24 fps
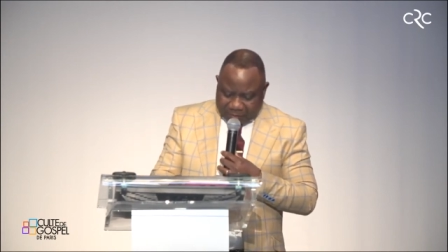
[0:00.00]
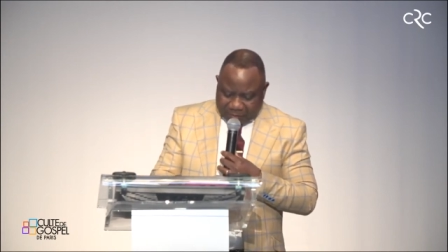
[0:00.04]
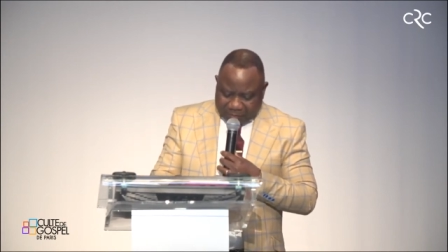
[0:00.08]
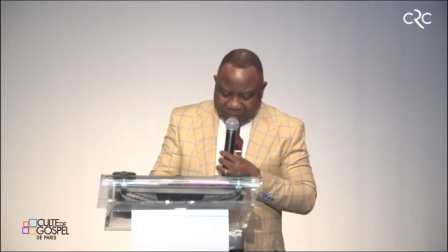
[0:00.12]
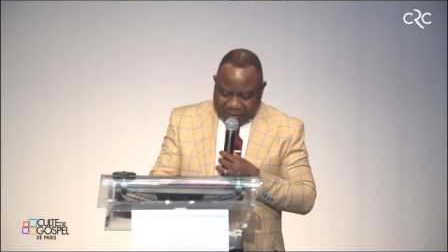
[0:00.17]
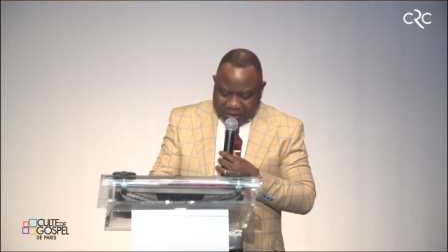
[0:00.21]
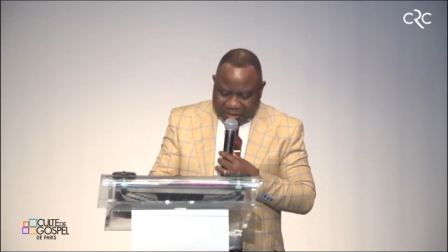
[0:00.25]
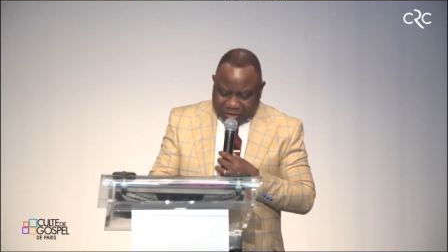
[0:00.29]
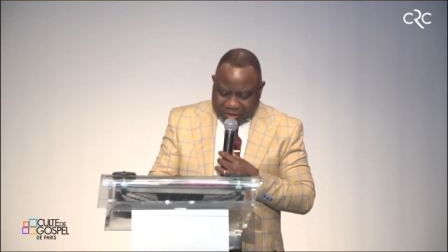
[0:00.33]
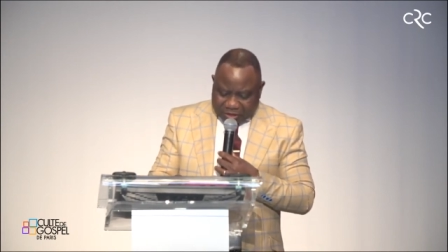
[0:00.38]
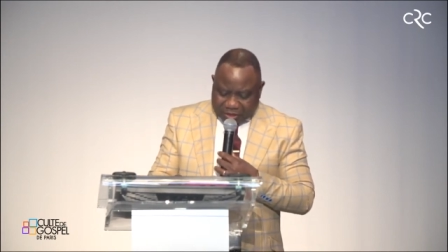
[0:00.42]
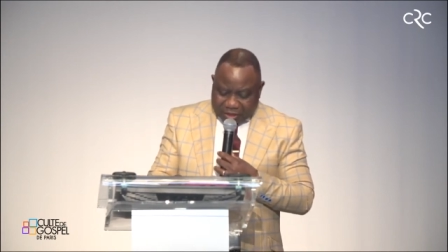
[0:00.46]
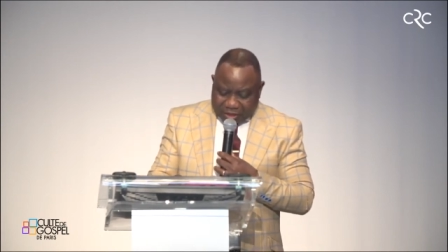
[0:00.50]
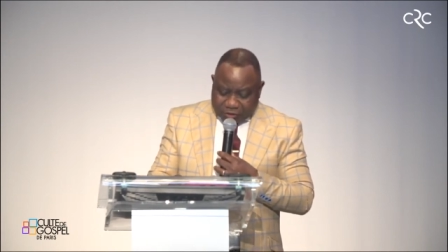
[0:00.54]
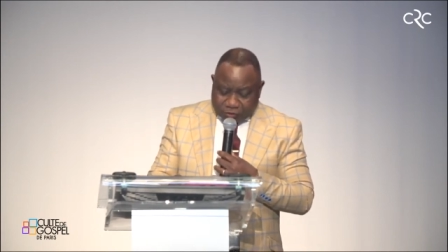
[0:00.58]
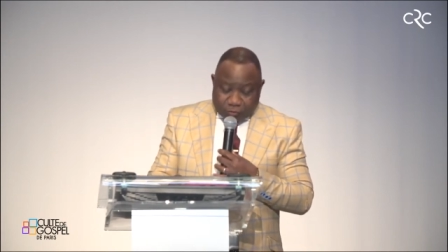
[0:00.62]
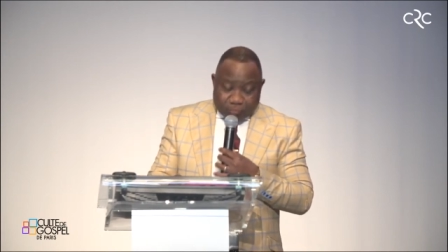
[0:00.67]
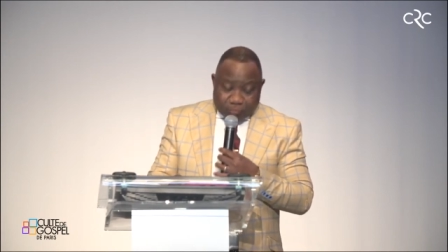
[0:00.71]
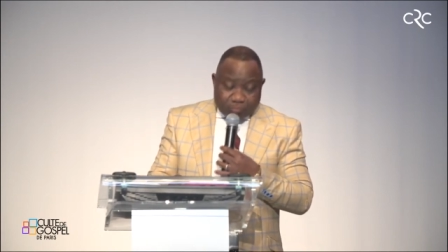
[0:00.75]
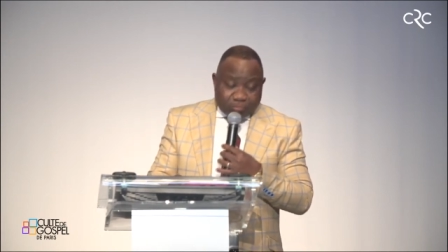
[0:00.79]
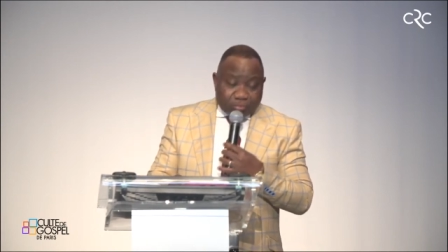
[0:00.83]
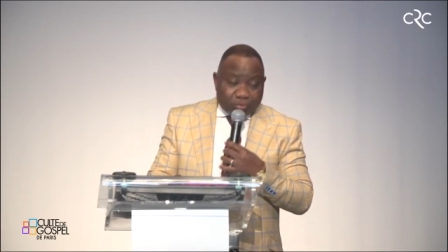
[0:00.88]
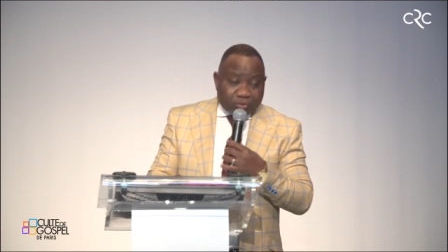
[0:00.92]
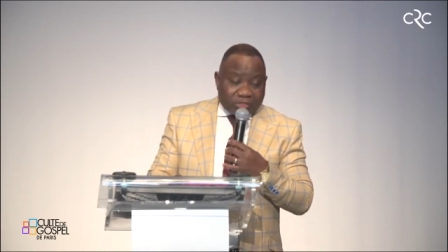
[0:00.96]
Mais
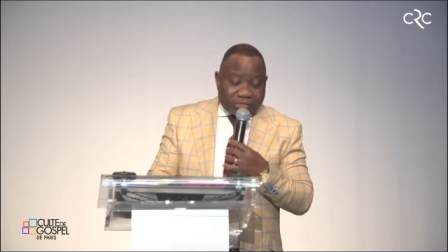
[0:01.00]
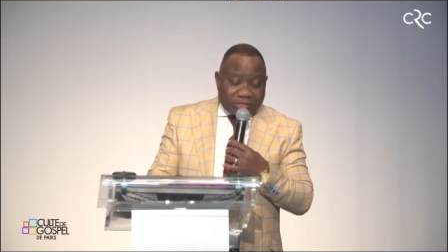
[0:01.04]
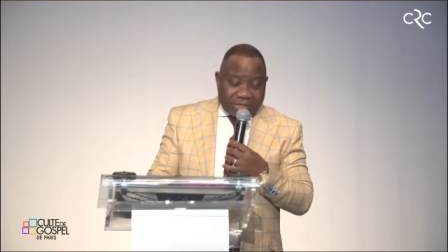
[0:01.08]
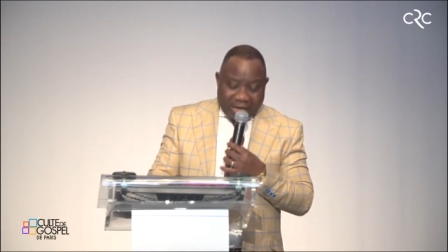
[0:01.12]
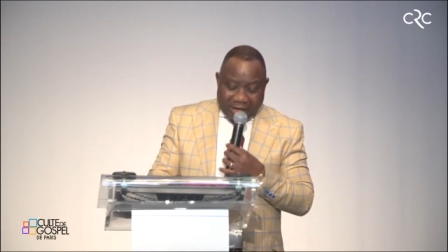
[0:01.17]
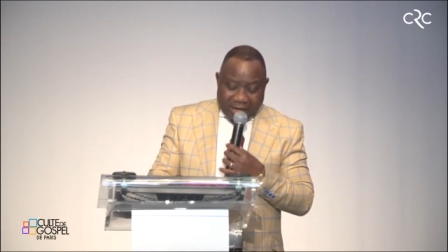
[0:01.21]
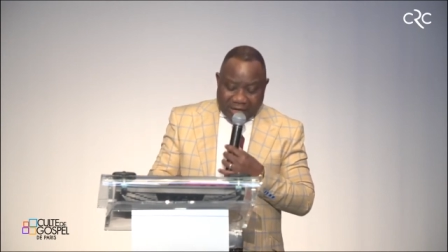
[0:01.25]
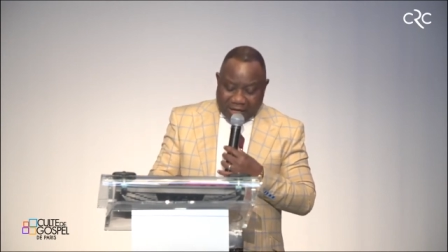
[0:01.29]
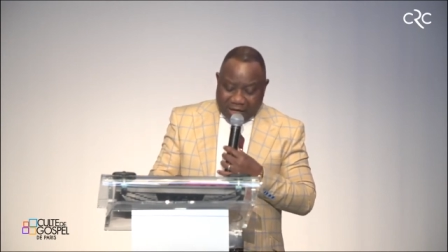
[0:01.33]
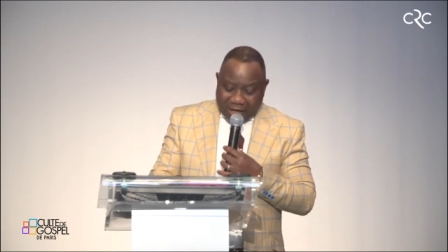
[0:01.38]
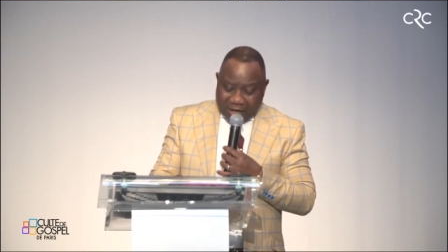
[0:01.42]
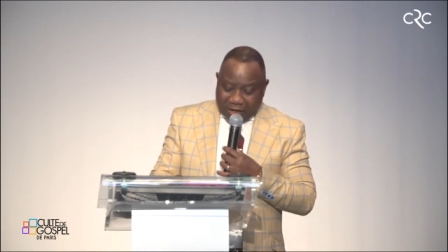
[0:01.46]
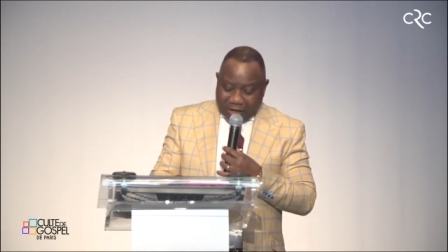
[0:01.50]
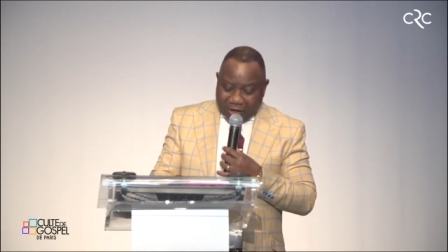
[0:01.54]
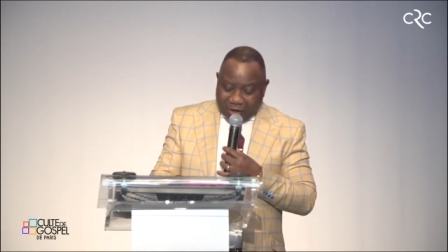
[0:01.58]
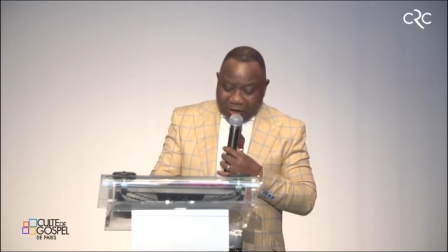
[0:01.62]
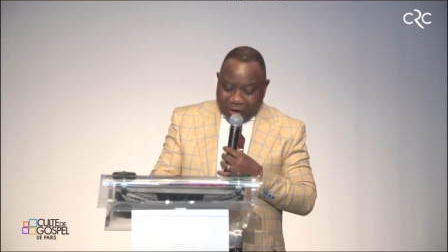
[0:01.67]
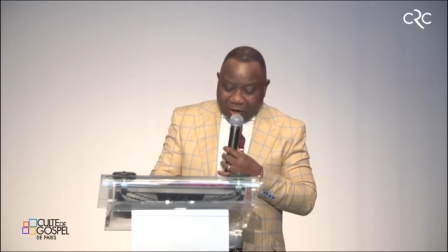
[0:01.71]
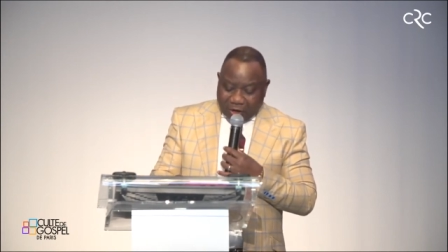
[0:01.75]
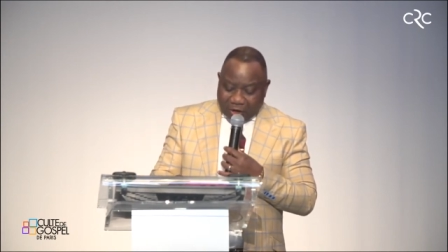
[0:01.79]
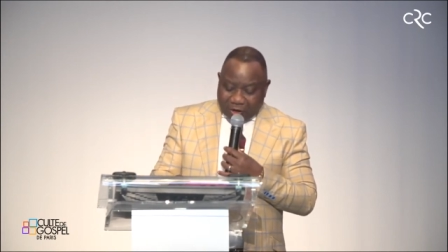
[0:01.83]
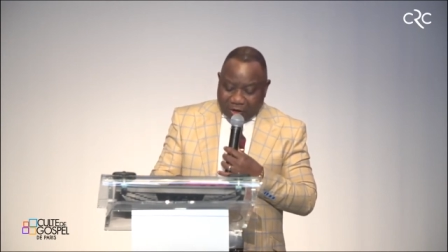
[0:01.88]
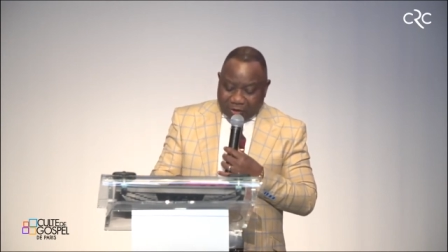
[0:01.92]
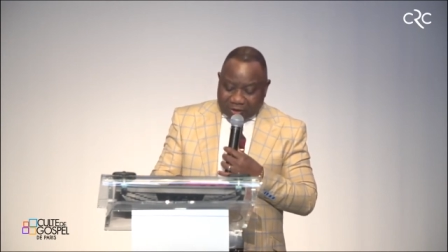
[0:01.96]
Jésus poussa un
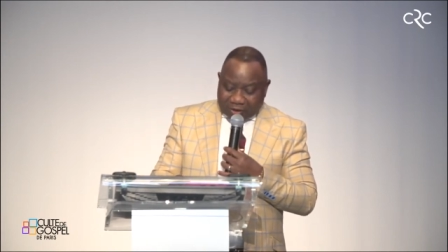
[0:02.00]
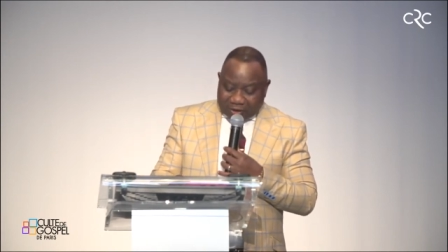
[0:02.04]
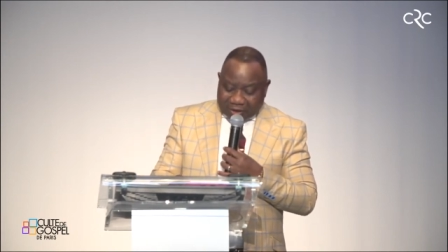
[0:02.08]
grand